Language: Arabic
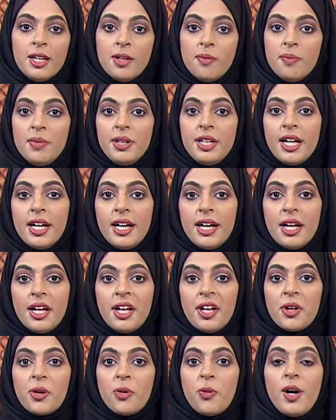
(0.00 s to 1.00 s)
منها
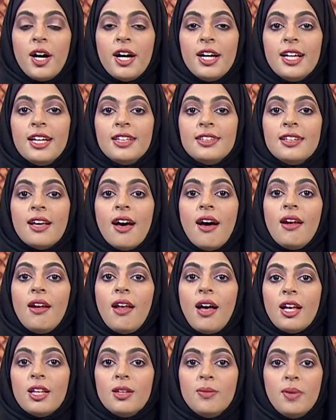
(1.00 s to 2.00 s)
رواية
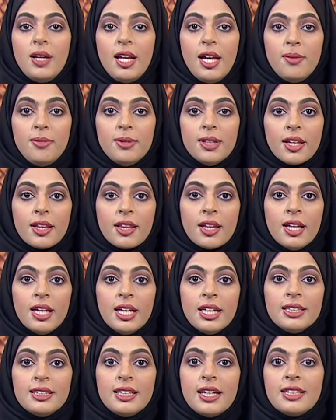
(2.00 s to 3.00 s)
العظم الأبيض
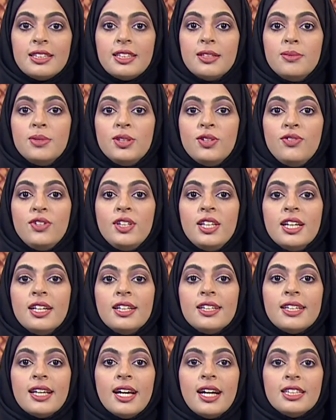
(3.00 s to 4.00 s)
تعتمد فيه
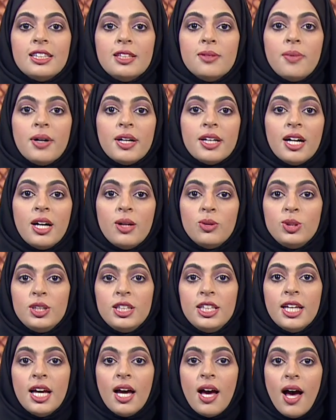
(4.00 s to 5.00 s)
الكاتبة
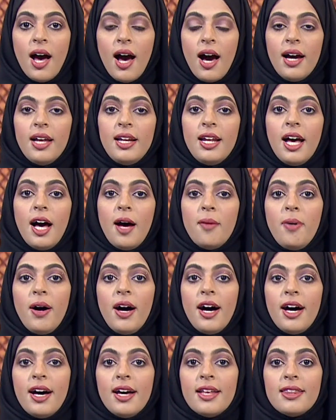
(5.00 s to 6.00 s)
جاودي على
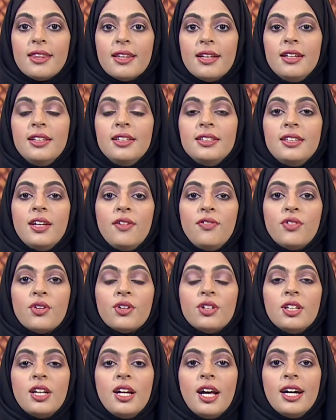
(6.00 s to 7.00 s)
أبحاث
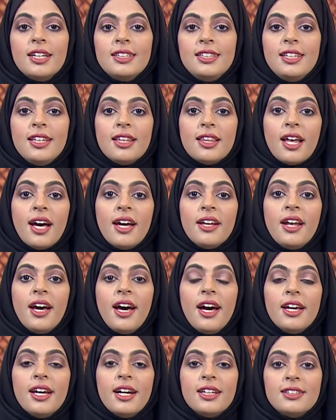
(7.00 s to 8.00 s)
لتفرد الحديث عن
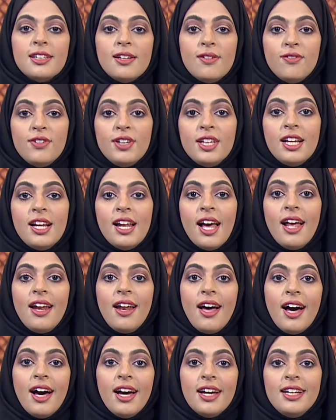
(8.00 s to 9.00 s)
حياة الفيل
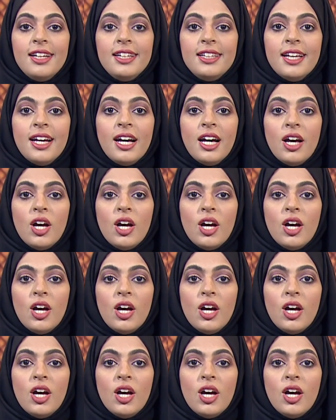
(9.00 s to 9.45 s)
العائلية